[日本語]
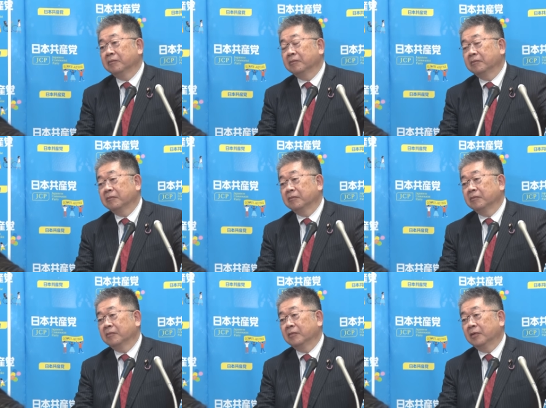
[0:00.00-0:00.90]
スケジュール
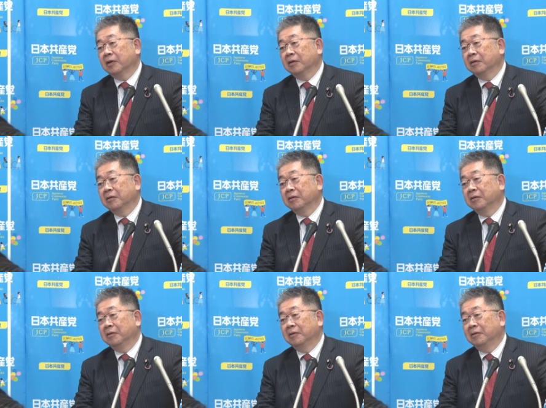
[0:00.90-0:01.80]
感とかっていうのは
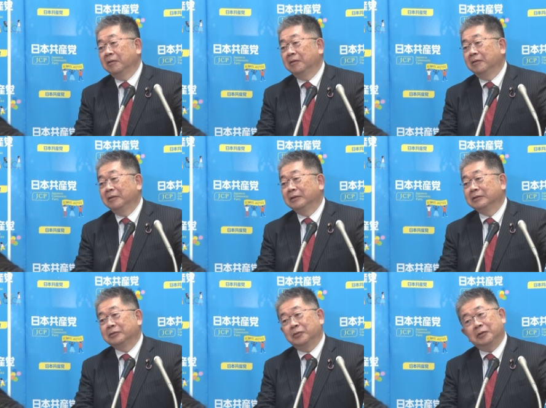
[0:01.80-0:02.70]
どういうふうに考えで
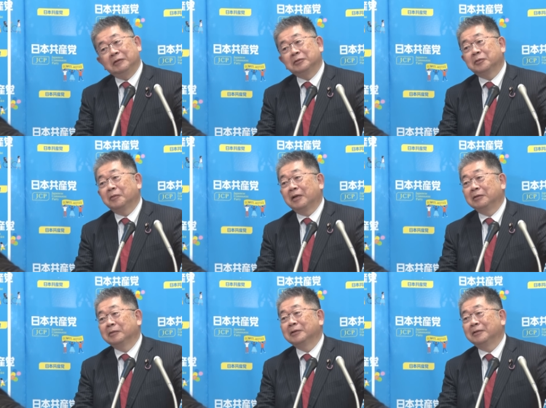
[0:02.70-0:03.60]
しょか。それはちょっと分
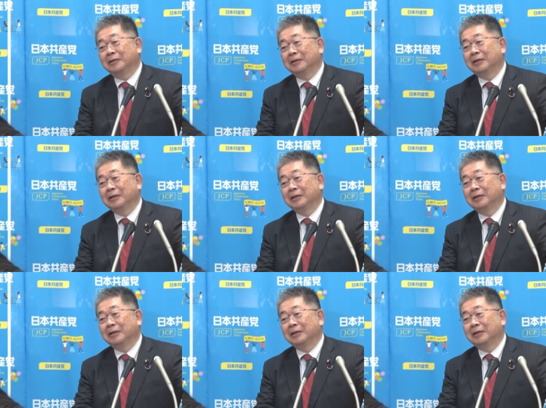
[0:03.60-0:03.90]
かりませんね。